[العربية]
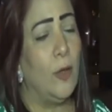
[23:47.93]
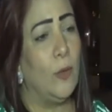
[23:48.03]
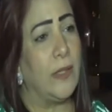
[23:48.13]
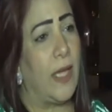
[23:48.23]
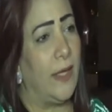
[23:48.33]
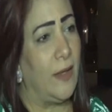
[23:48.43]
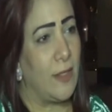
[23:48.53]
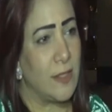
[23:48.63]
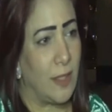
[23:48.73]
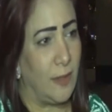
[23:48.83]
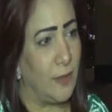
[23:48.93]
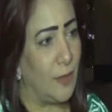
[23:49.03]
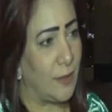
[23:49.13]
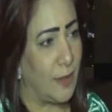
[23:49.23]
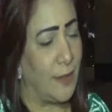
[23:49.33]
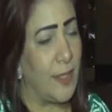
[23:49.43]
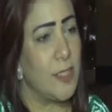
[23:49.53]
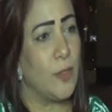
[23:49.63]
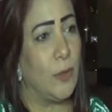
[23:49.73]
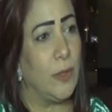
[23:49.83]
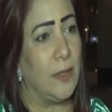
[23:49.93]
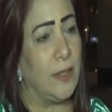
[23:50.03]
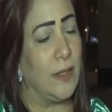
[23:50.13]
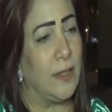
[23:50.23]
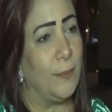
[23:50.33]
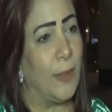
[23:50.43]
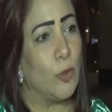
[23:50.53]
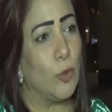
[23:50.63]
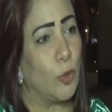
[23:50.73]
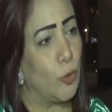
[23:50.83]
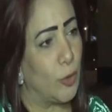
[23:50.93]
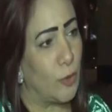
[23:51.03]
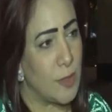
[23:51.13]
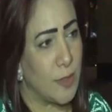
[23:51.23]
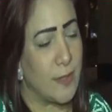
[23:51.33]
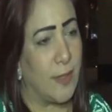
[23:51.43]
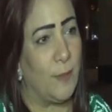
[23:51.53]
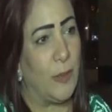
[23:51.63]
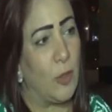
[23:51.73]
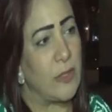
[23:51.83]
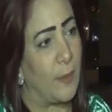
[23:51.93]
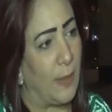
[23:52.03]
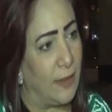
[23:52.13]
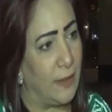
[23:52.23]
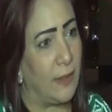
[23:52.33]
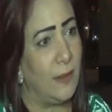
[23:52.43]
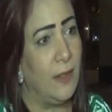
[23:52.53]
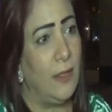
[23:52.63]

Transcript: وتحيه خاصه لاداره النادي وبرده الدكتور ناصر سليم ان هو سمح لنا